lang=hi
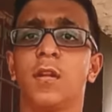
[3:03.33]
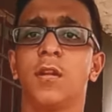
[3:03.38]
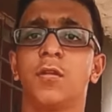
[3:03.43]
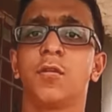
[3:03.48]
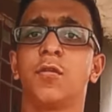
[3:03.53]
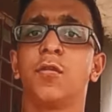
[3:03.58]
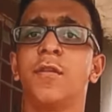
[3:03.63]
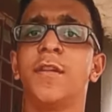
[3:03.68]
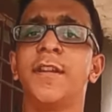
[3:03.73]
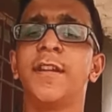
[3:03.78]
तो
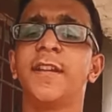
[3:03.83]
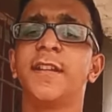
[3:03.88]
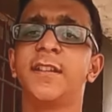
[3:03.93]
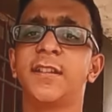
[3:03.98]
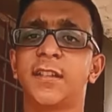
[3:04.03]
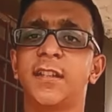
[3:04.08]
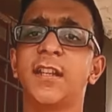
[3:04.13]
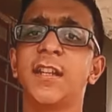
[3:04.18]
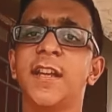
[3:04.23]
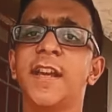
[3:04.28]

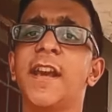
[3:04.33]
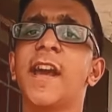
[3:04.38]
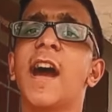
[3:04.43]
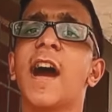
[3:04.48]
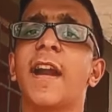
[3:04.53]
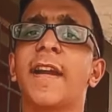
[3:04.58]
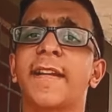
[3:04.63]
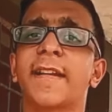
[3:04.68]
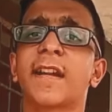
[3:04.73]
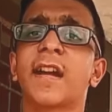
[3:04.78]
इसलिए
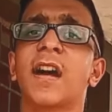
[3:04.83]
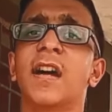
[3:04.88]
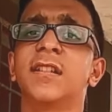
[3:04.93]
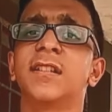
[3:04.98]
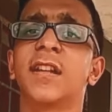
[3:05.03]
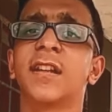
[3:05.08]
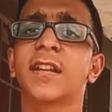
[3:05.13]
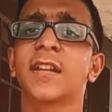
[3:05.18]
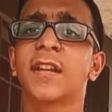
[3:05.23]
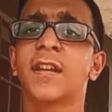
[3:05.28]
अठारह हज़ार
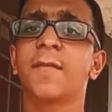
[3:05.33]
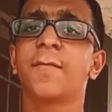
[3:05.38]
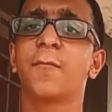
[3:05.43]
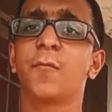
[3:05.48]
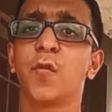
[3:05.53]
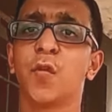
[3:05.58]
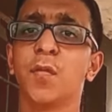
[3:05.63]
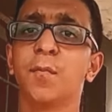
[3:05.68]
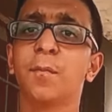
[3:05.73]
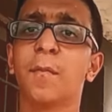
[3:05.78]
के
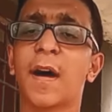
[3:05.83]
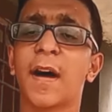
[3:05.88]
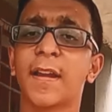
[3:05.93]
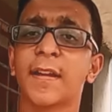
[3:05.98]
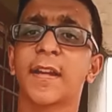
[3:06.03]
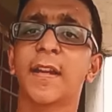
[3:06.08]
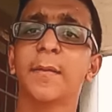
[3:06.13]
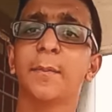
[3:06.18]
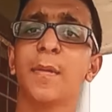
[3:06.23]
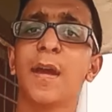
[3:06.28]
फ़ोन मार्केट
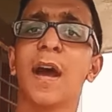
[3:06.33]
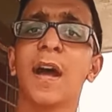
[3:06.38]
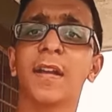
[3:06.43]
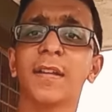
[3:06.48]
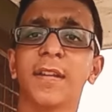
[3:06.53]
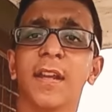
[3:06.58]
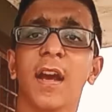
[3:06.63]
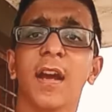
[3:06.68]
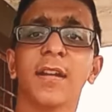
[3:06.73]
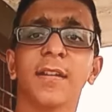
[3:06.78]
में आते
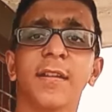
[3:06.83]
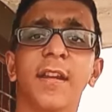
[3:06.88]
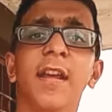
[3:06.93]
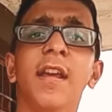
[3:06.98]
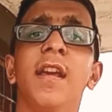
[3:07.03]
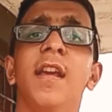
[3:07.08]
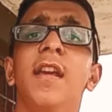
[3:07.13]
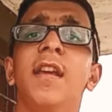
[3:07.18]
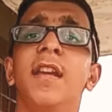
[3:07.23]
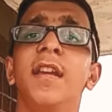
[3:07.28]
आते
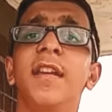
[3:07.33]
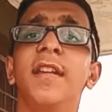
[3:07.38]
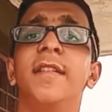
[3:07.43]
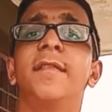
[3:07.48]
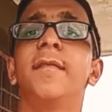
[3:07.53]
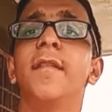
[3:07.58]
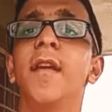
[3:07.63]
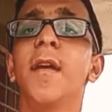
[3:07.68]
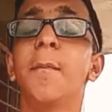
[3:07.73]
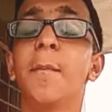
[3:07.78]

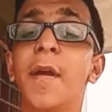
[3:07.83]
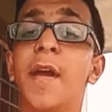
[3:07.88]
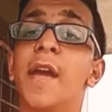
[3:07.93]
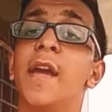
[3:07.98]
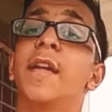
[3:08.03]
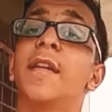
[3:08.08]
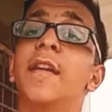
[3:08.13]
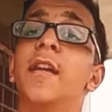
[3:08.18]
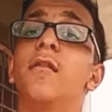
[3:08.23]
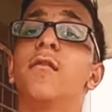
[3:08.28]
इतने
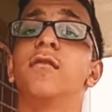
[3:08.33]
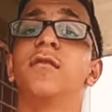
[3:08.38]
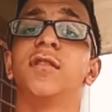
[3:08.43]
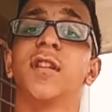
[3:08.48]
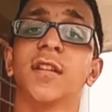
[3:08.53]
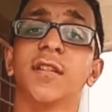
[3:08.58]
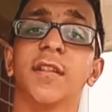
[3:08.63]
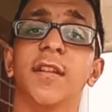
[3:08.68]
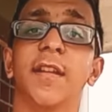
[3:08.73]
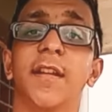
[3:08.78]
महंगे हो
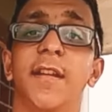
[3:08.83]
जाते हैं